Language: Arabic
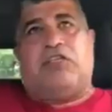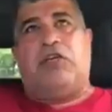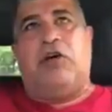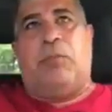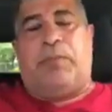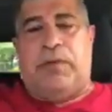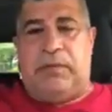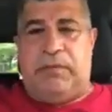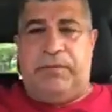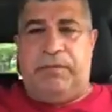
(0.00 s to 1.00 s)
الجنوب
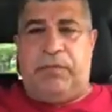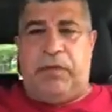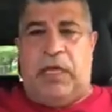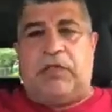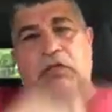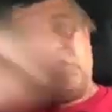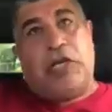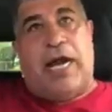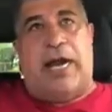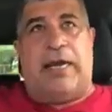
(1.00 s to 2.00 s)
يا انتم
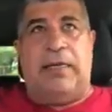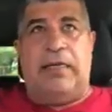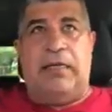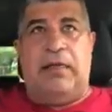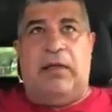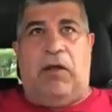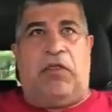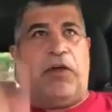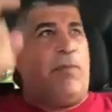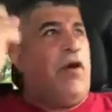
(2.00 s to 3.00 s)
الشيعه
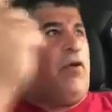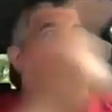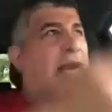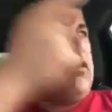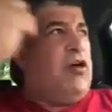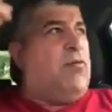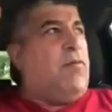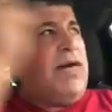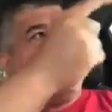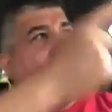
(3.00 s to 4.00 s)
انضربوا اخوانكم
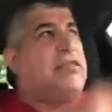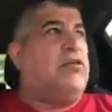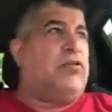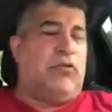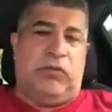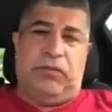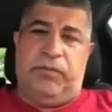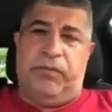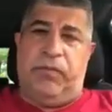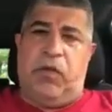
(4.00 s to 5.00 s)
وما تنددون
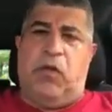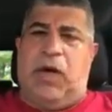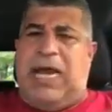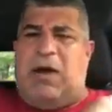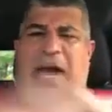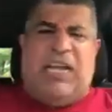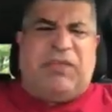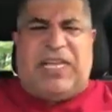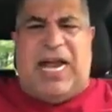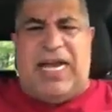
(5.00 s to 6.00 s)
ولا واحد
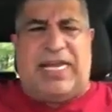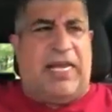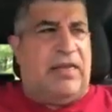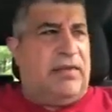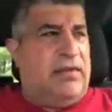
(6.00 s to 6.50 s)
فتح حلقه